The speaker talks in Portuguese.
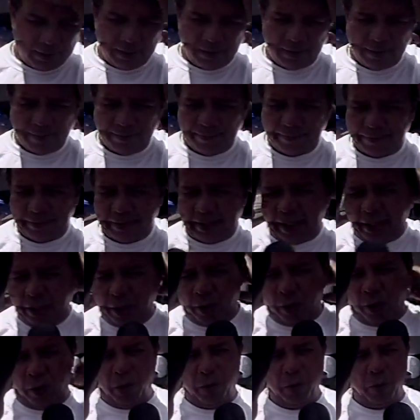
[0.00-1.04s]
conosco. É,
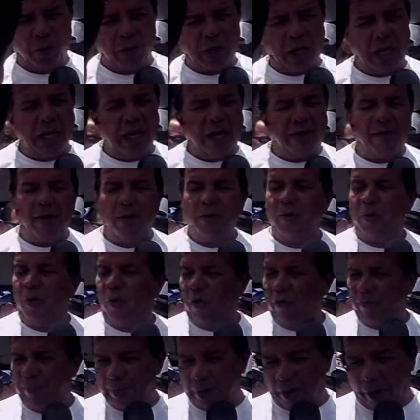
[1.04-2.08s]
no, no, carnaval não
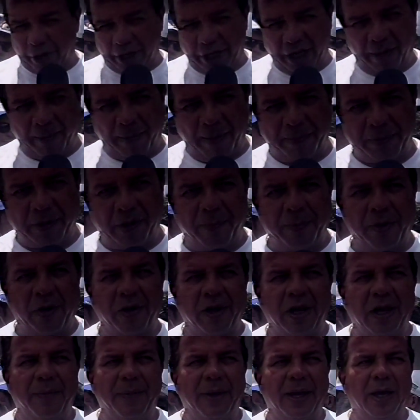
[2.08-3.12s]
houve programa, porque o
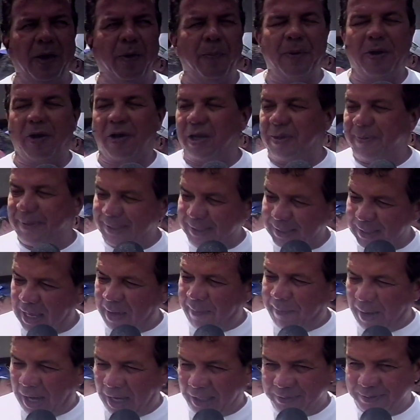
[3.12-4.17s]
programa é um programa de
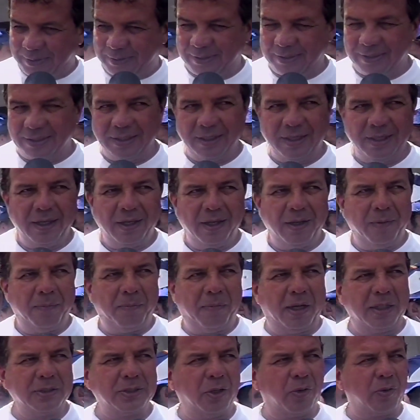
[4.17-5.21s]
debate. Isso.
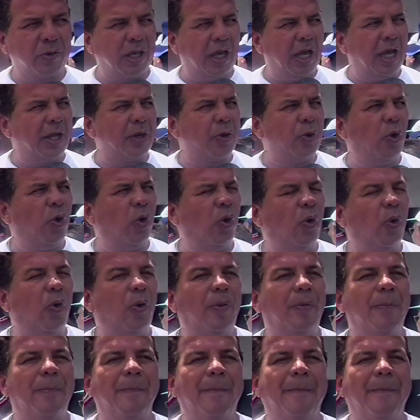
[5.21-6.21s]
Mas eu quero